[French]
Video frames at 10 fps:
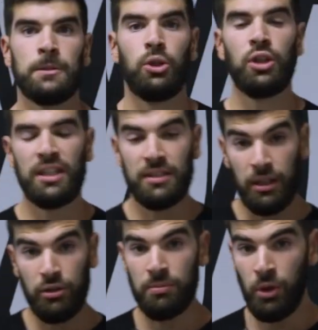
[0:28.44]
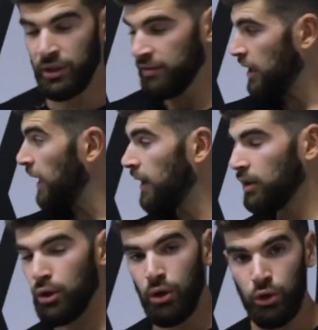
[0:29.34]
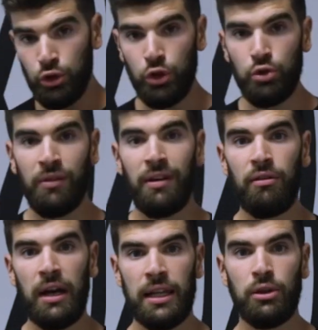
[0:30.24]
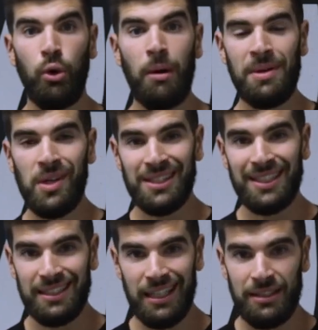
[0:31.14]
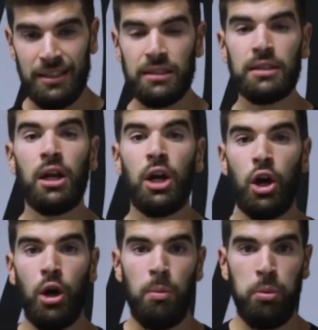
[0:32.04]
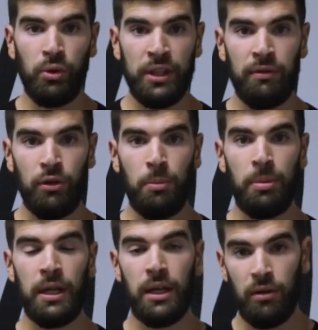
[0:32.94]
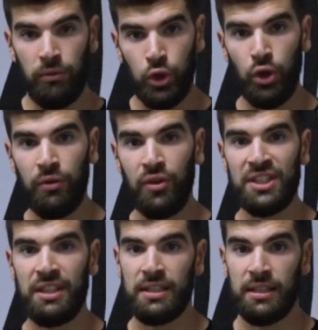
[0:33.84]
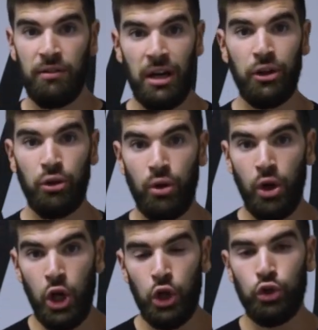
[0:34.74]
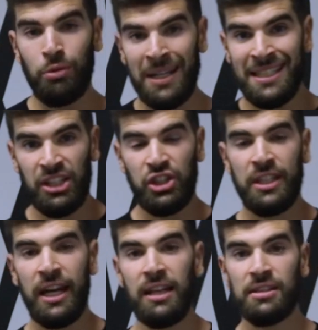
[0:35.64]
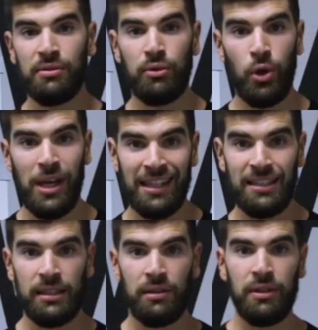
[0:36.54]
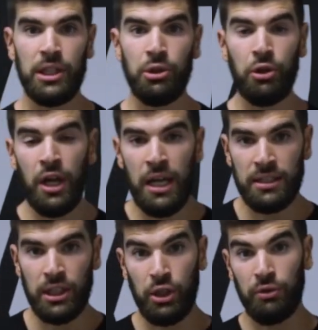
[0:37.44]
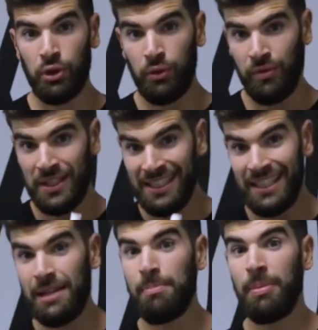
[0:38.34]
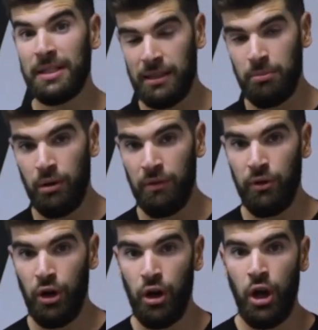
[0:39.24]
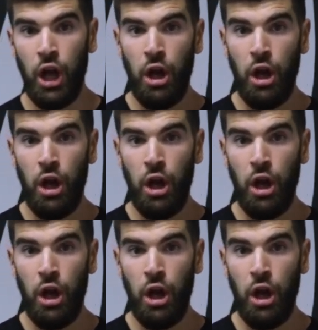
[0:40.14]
Ok, sérieusement, on y va. Aujourd'hui, on va voir les trois meilleurs exercices pour développer votre fessier. À savoir que de manière générale, si vous regardez cette vidéo, c'est que votre fessier n'est pas un point fort.